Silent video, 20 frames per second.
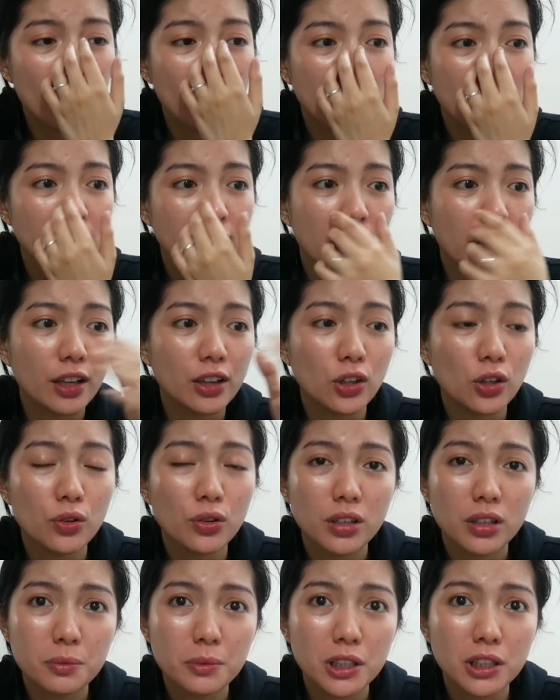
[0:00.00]
Magandang ito
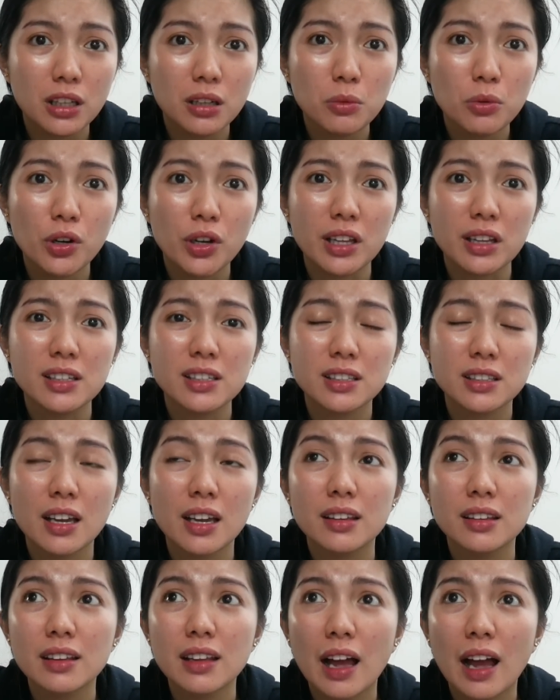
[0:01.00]
yung gamitin mo
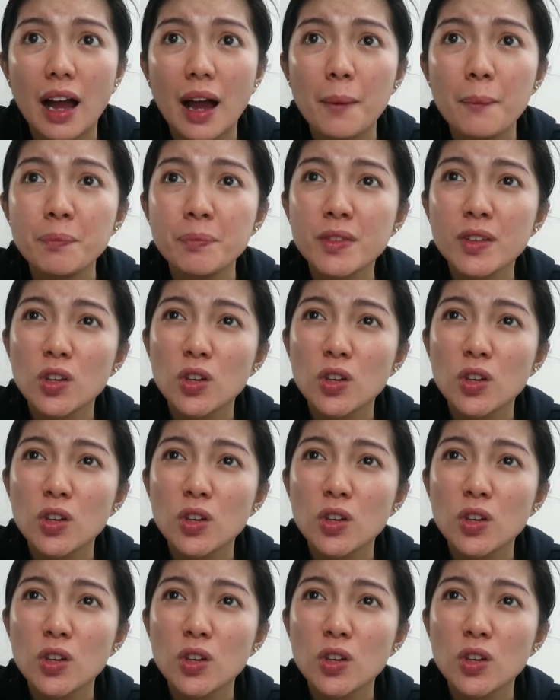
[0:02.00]
instead na